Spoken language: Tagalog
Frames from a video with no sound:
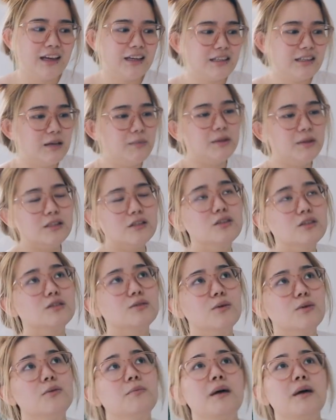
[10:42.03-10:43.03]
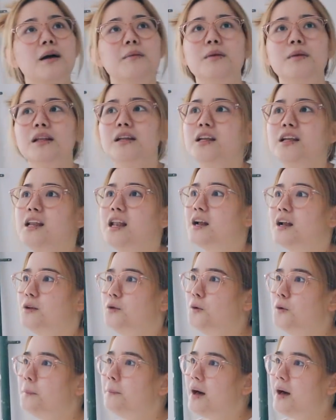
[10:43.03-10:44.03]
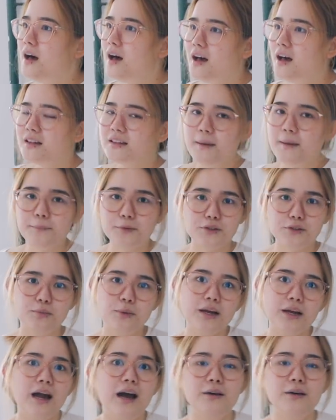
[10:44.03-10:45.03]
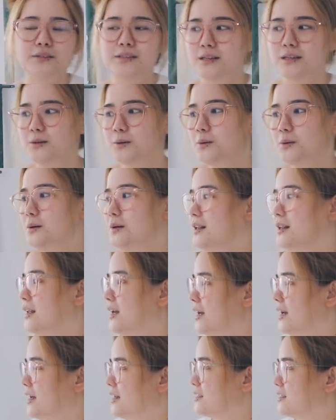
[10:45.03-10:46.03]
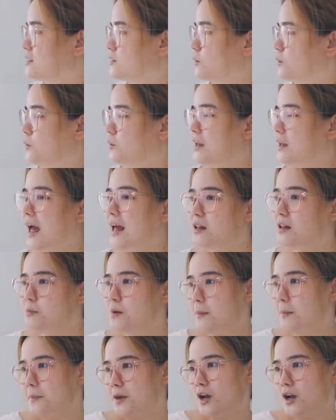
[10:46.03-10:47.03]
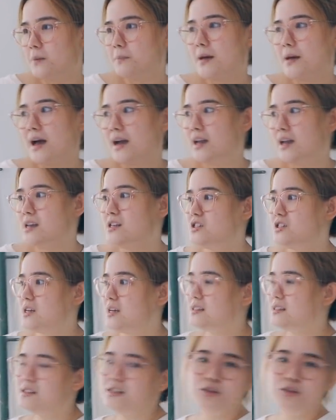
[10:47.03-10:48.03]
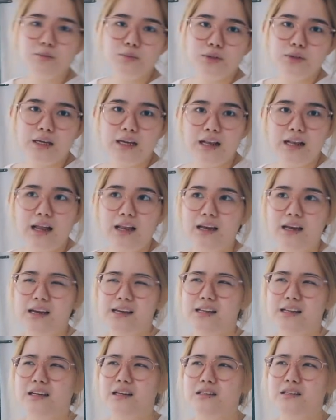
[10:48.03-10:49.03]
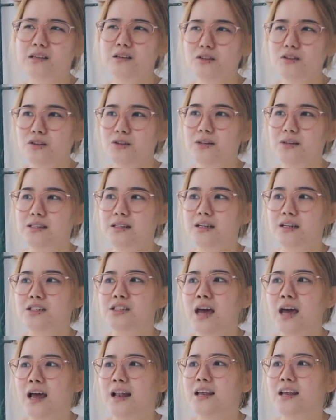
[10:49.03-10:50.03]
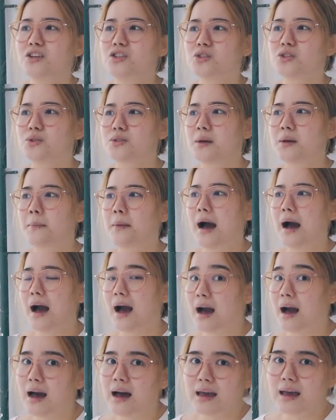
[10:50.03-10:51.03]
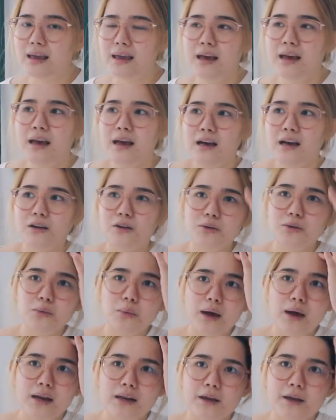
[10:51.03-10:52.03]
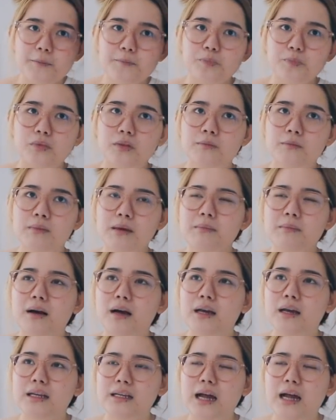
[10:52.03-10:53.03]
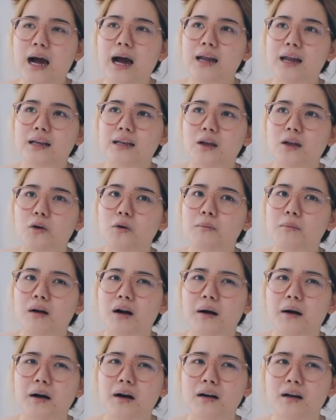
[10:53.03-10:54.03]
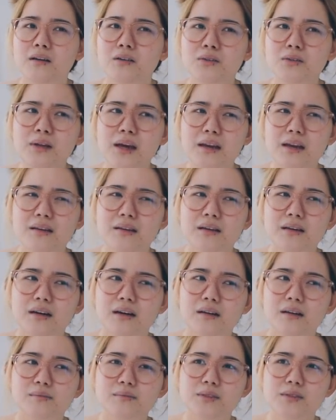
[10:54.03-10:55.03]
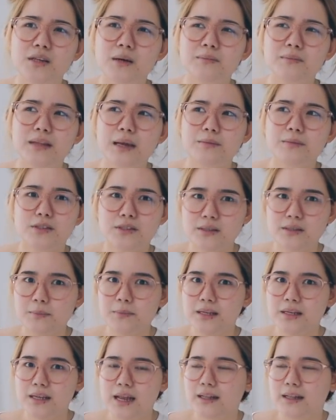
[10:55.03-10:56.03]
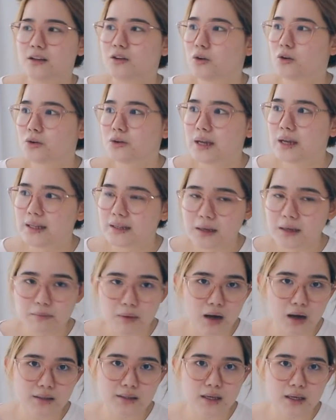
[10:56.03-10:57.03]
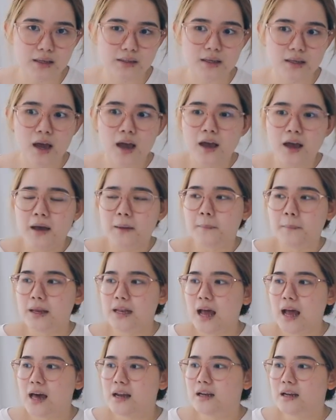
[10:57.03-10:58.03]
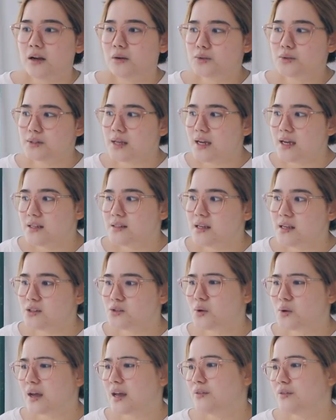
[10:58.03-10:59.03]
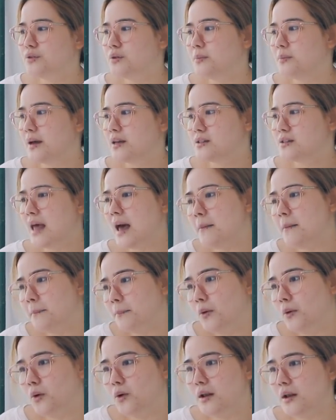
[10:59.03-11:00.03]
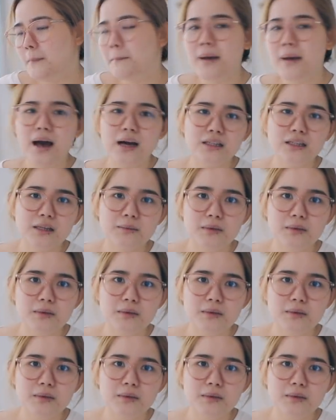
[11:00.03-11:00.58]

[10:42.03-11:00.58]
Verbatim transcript: Kasi mas gusto kong makabili na ng lupa, tapos warehouse and all. So, lahat ng mga PR packages, dito muna ilalagay yan. Kasi yun yung isang challenge ko sa bahay. Kunwari, may mga inaaral akong mga, kunwari, um, sometimes sabihin natin corrugated boxes. May inaaral akong sizes, so I have to buy sample. Ang pangat